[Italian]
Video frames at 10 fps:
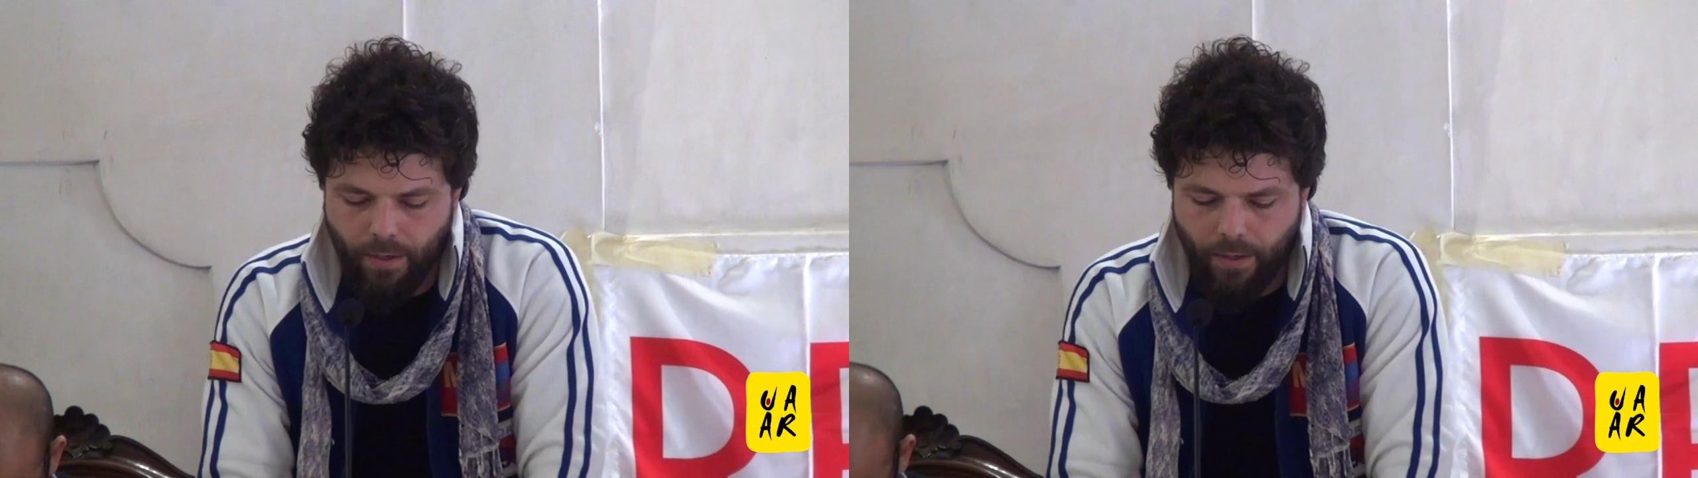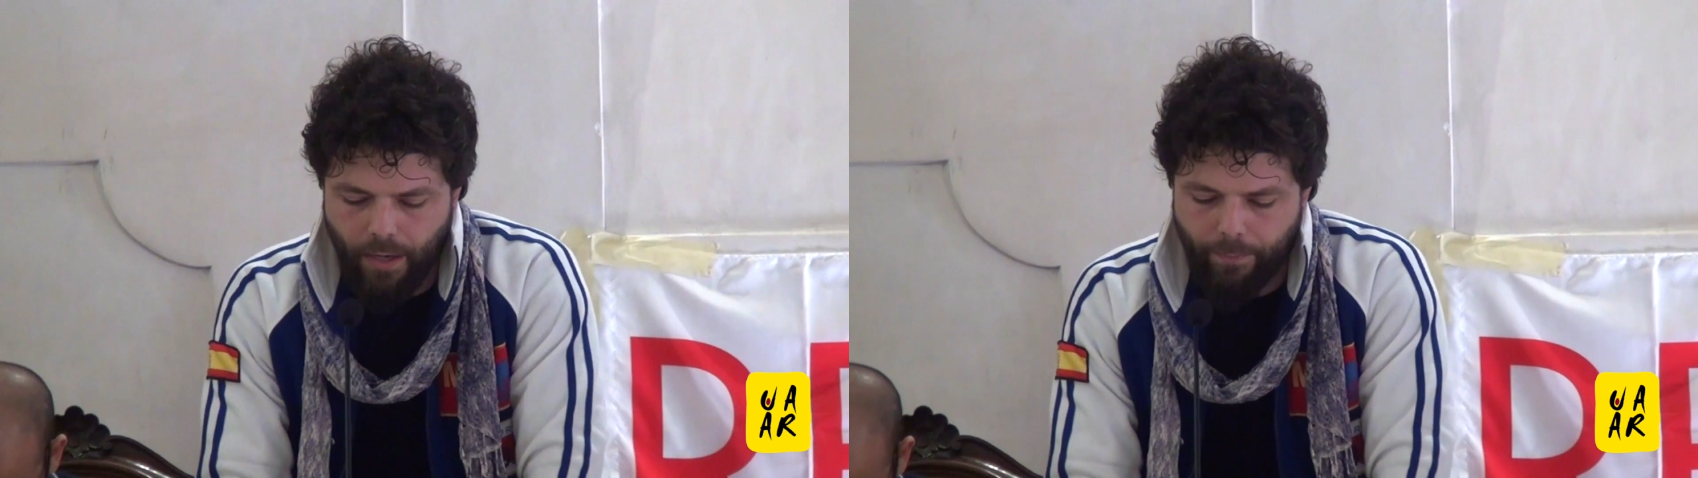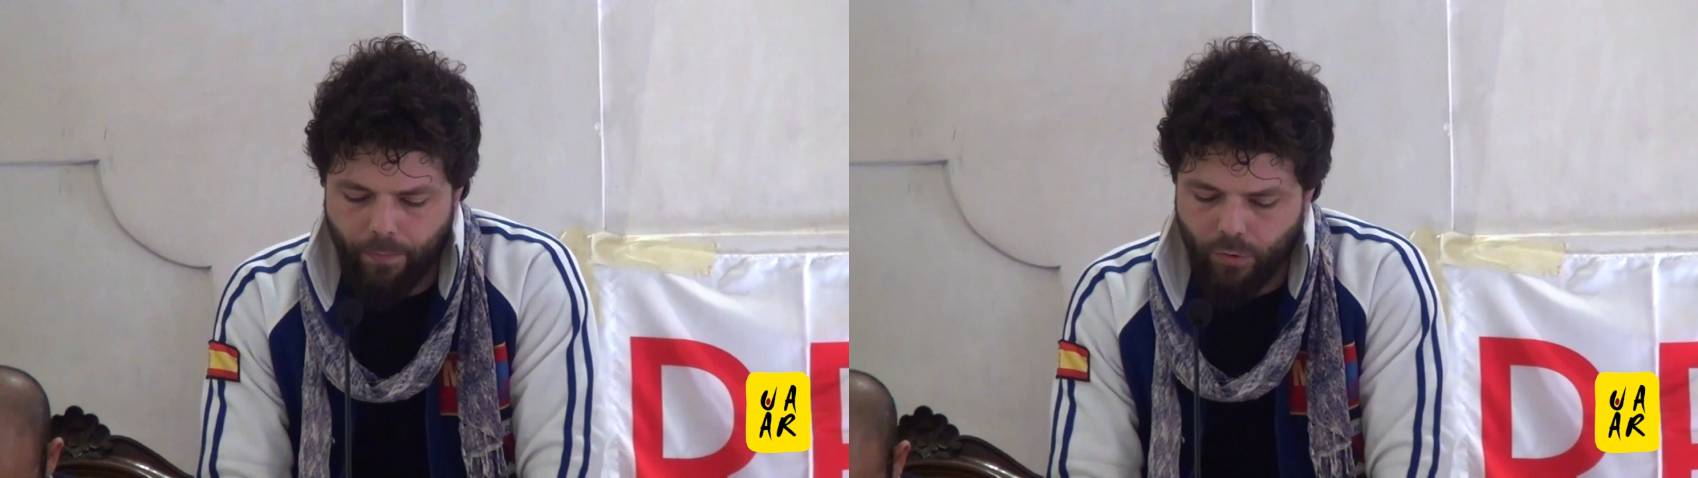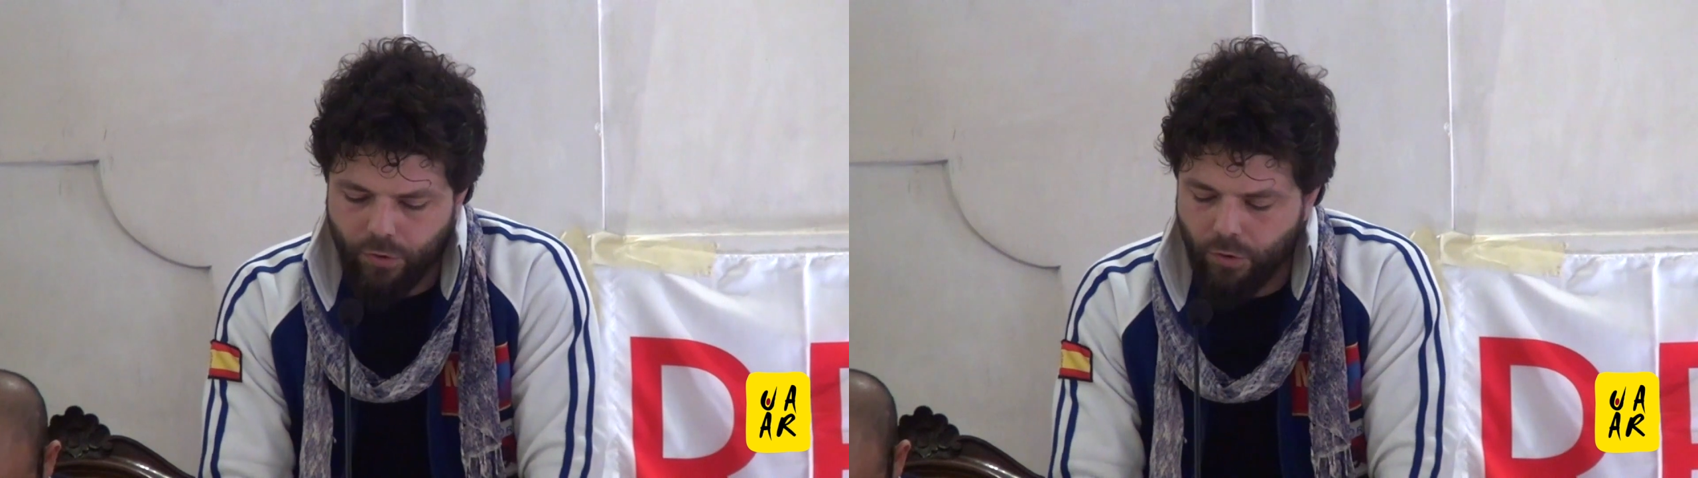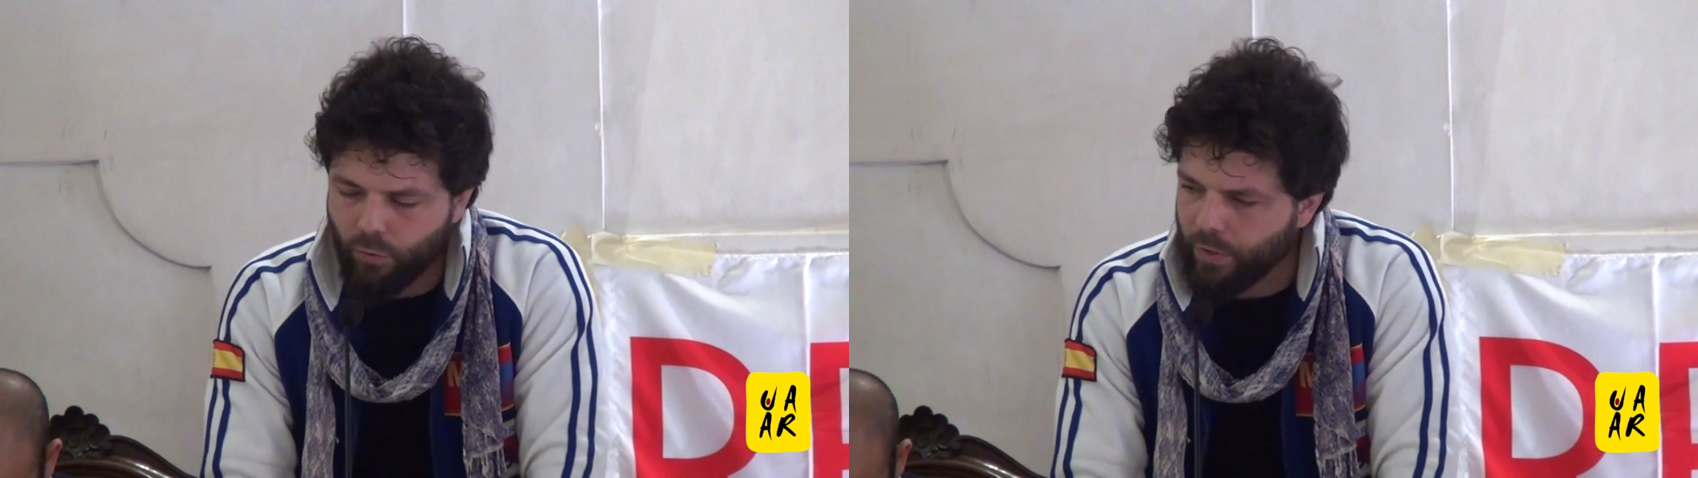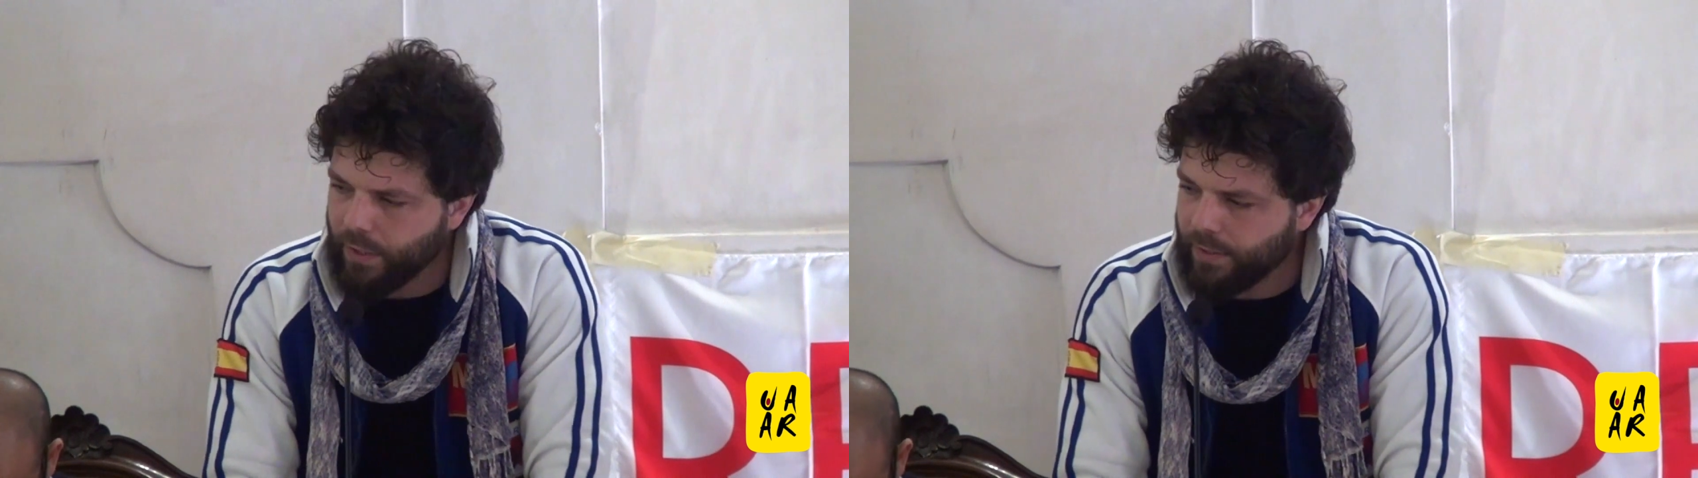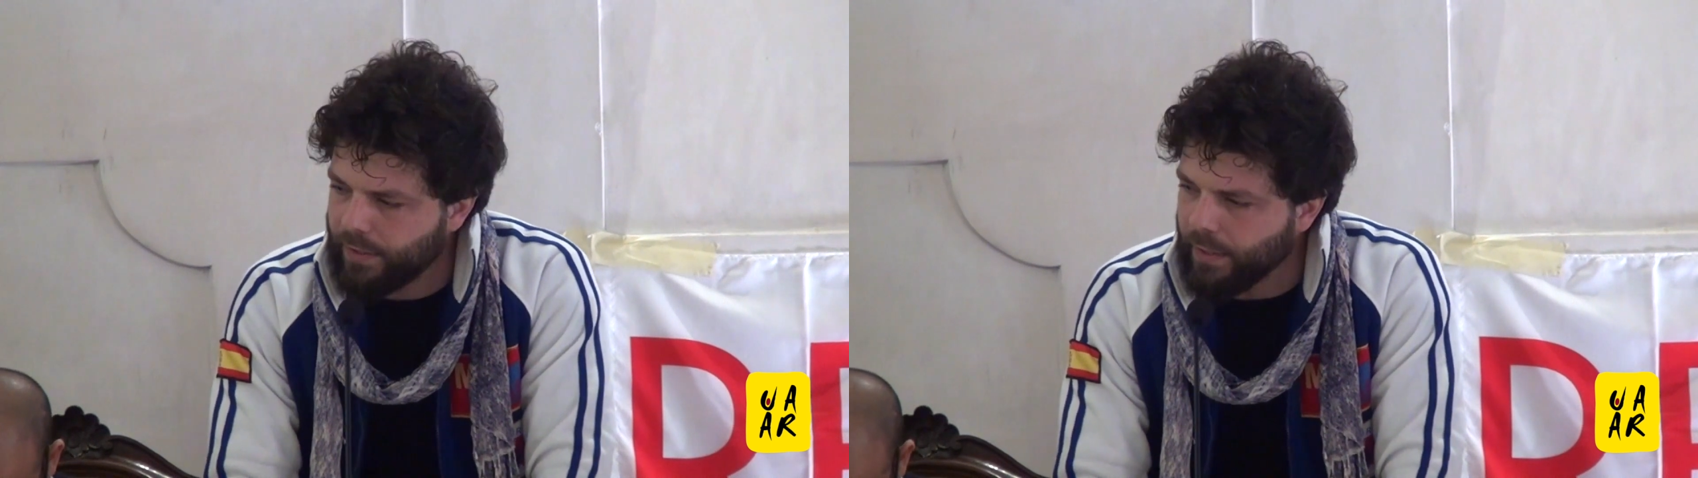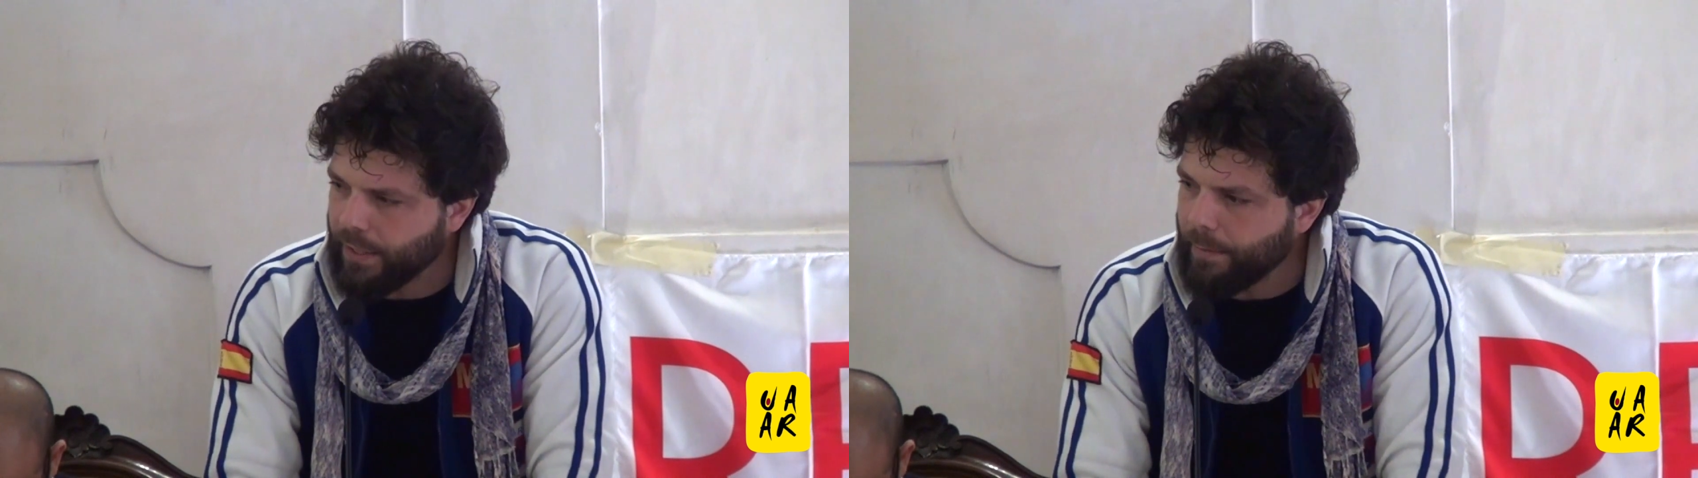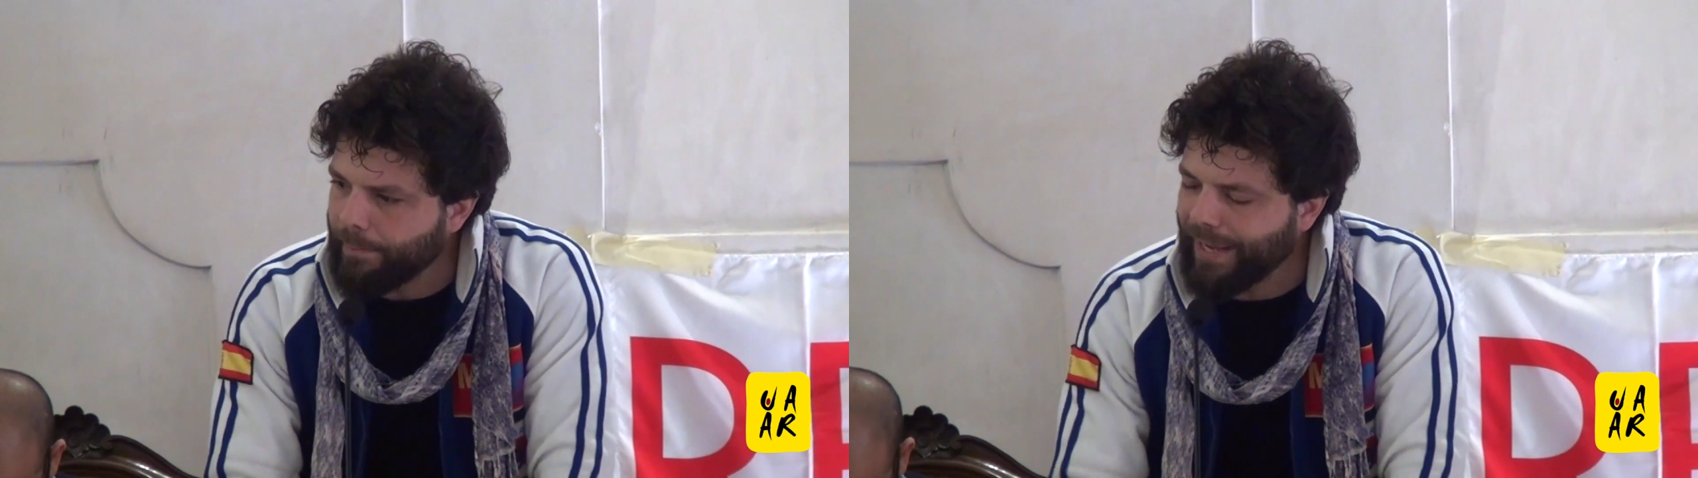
a prostituirsi,